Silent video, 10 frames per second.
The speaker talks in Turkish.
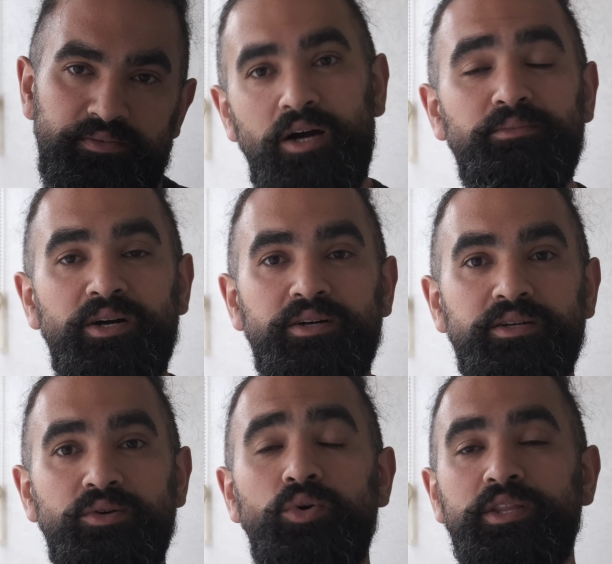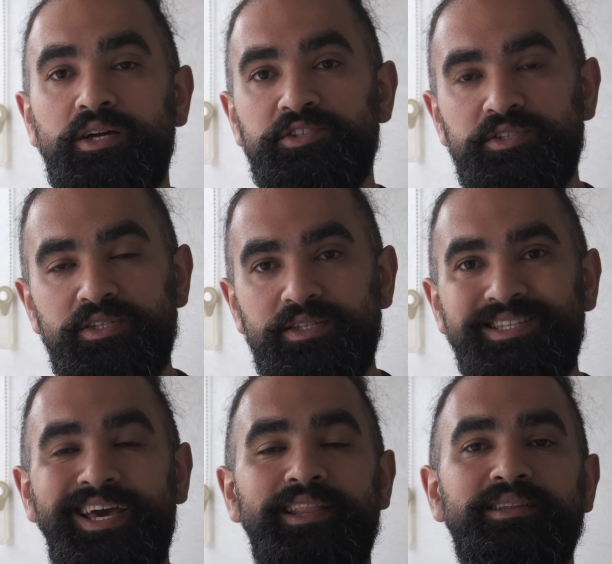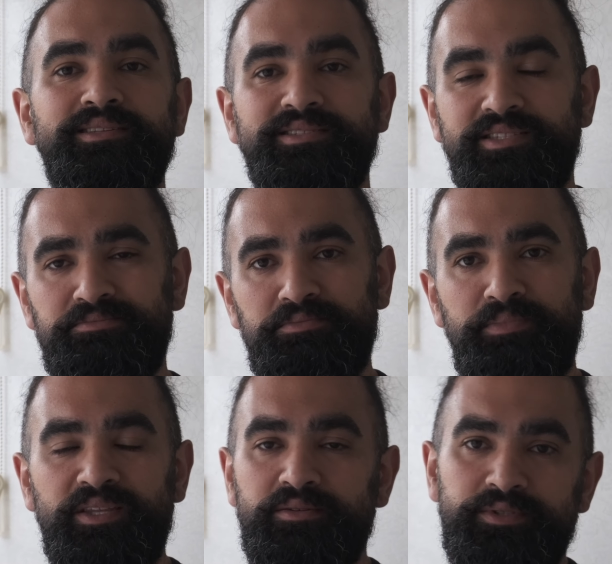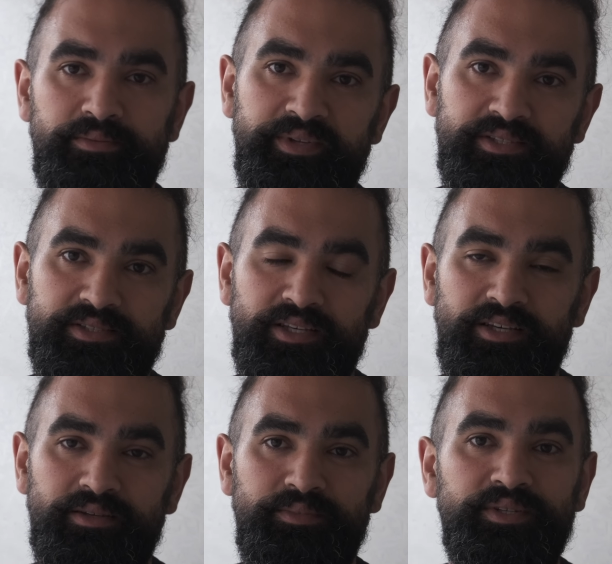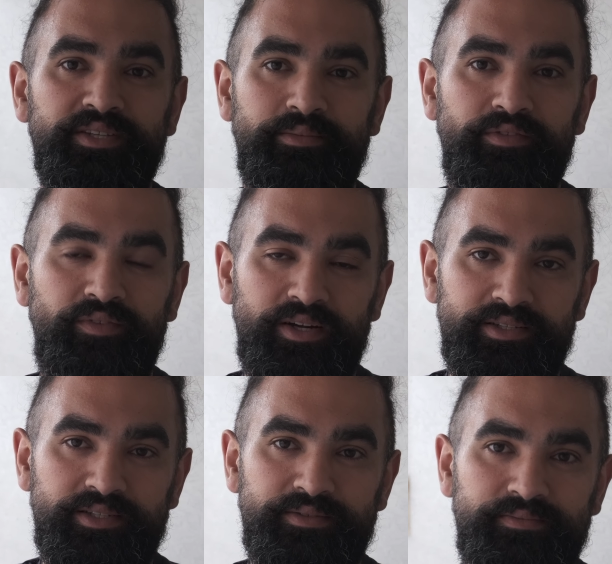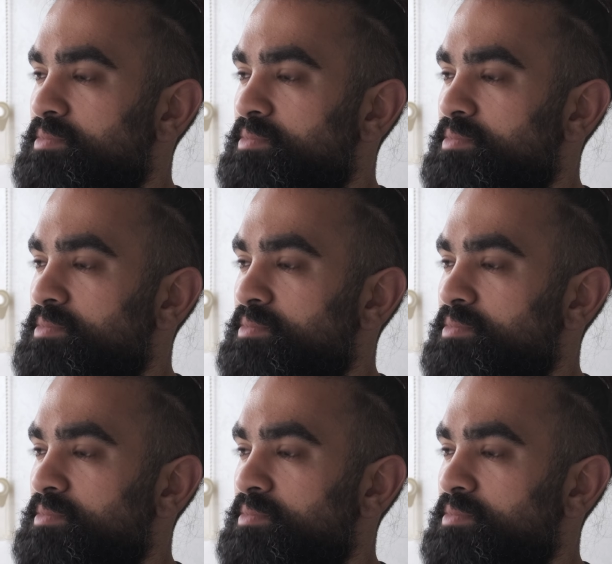Ama o inançları kendiniz gibi benimsemenizde bir sebep vardır.